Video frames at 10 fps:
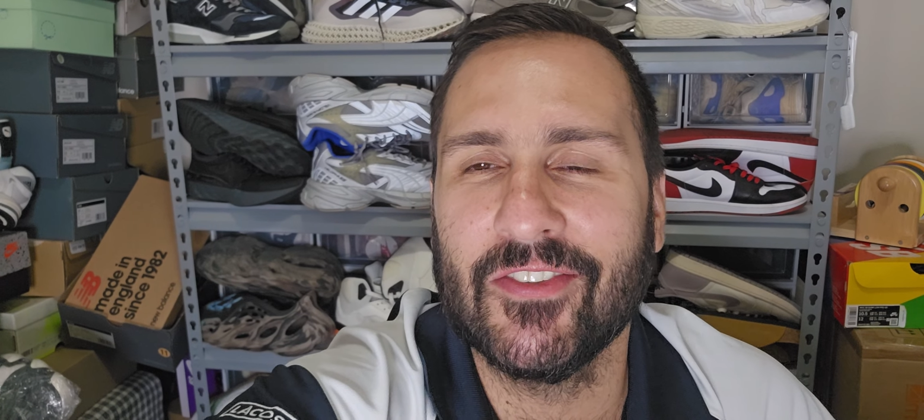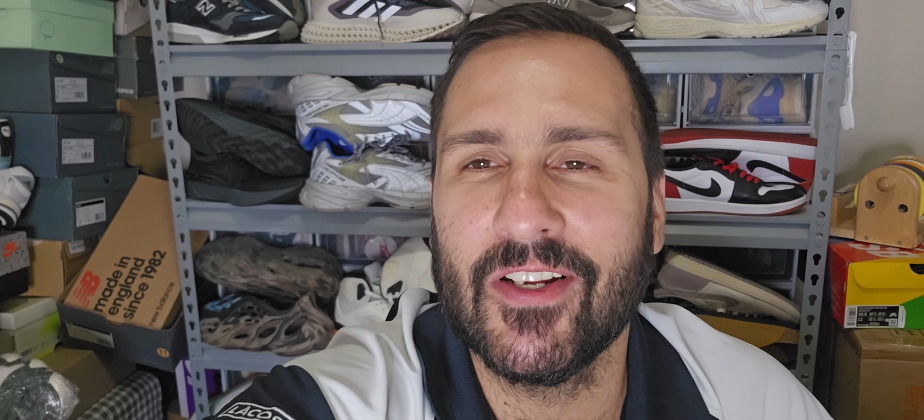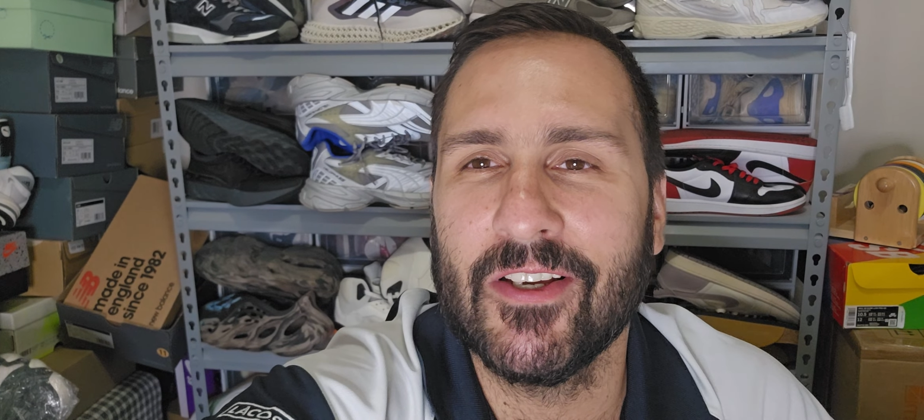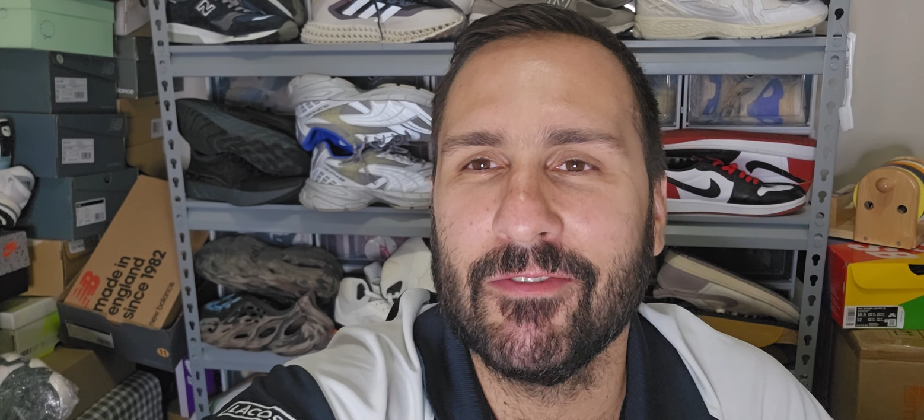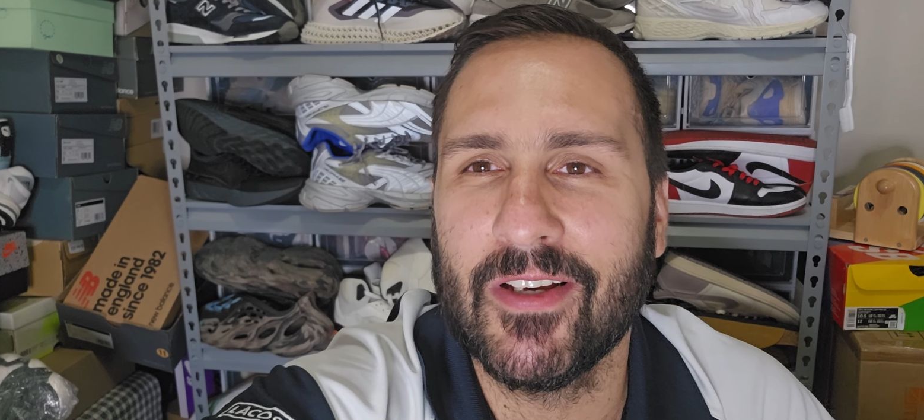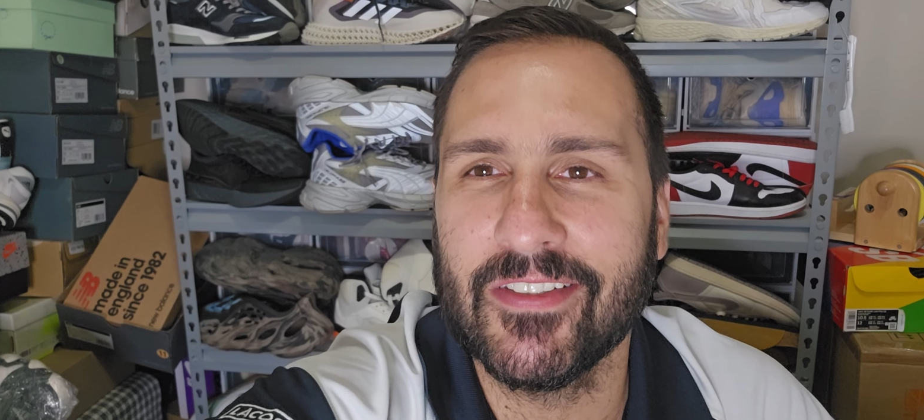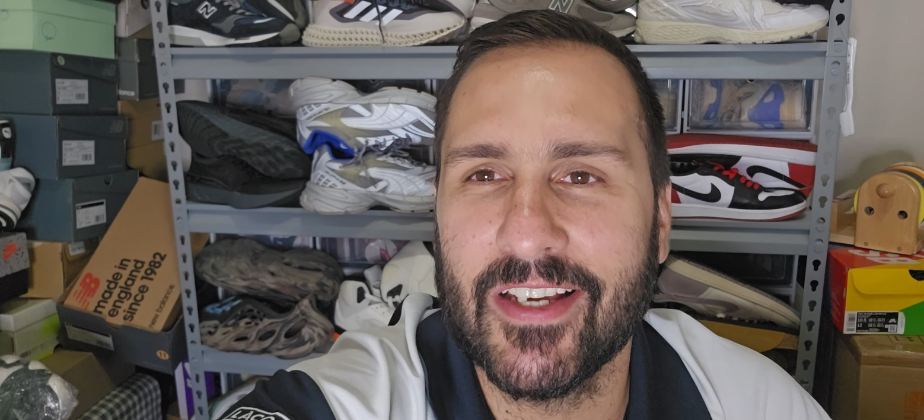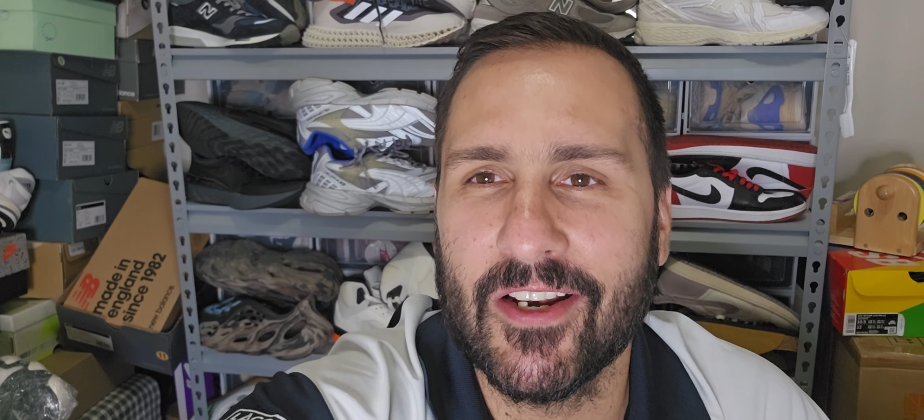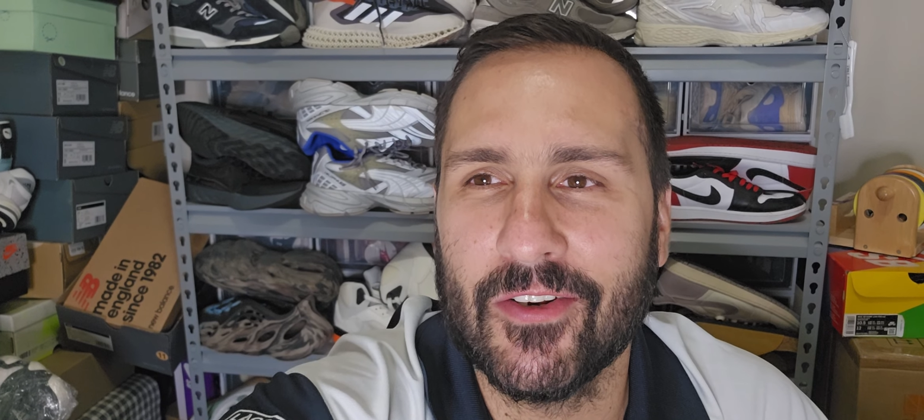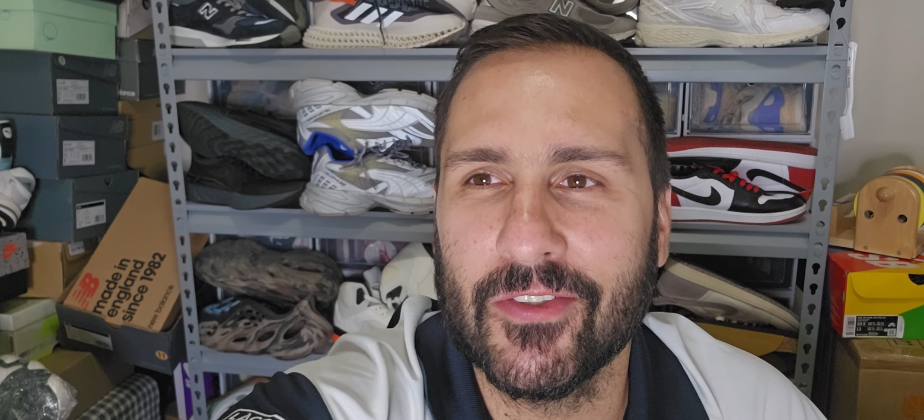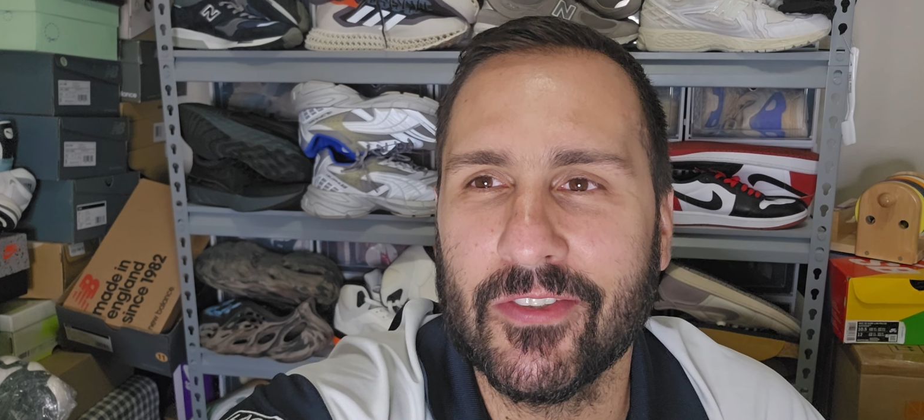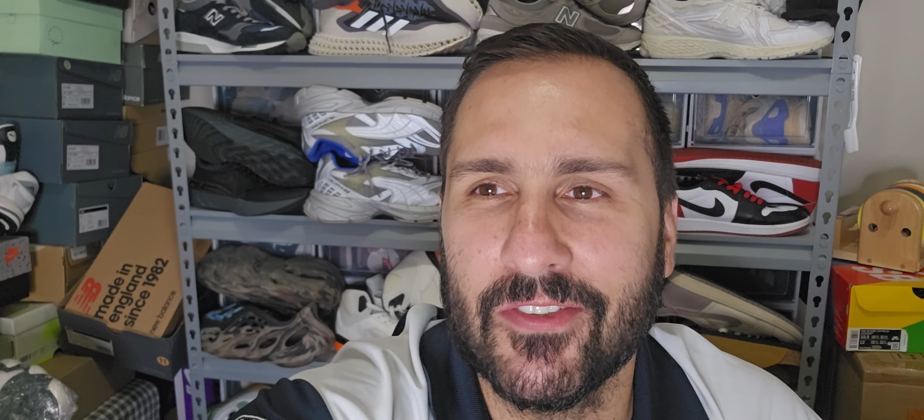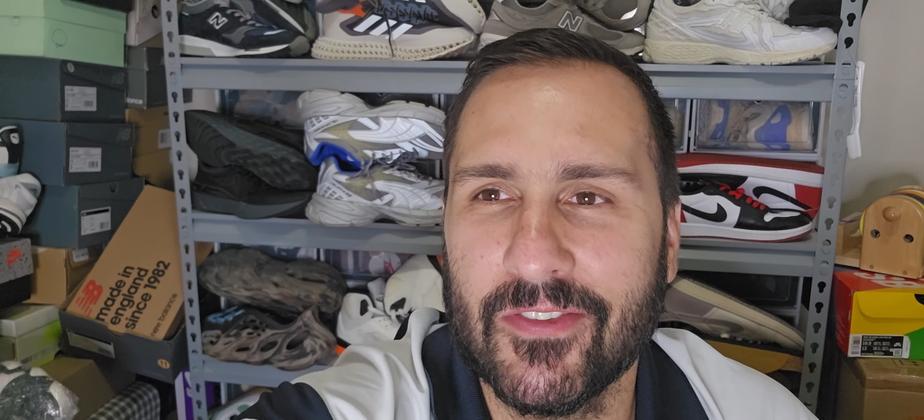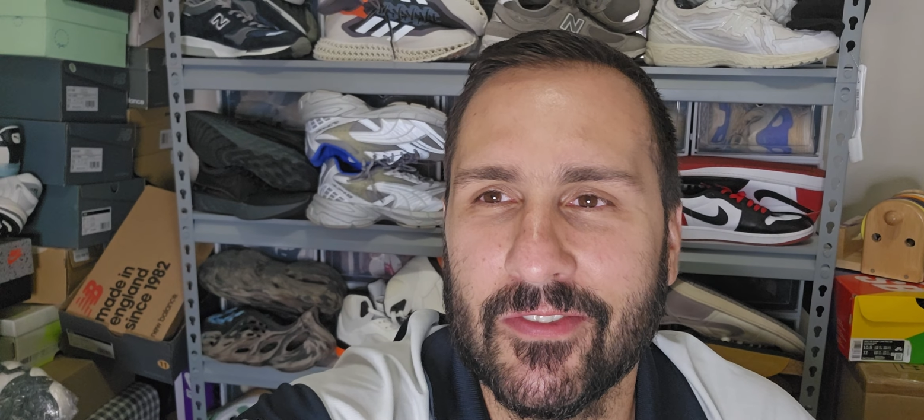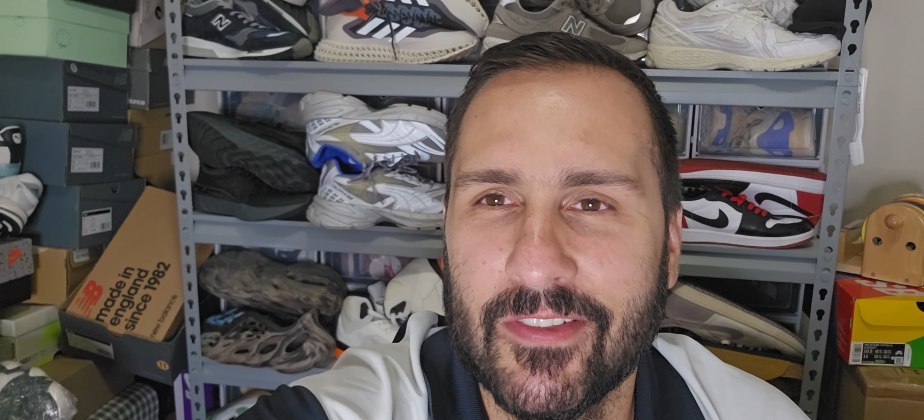una vez más,
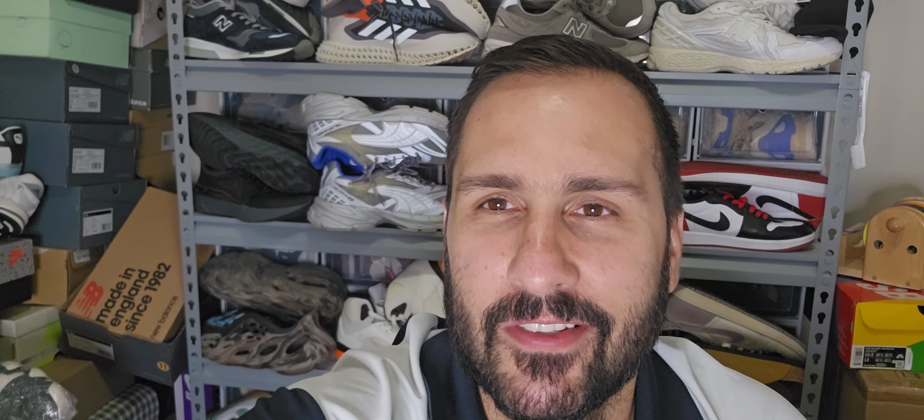Carlos.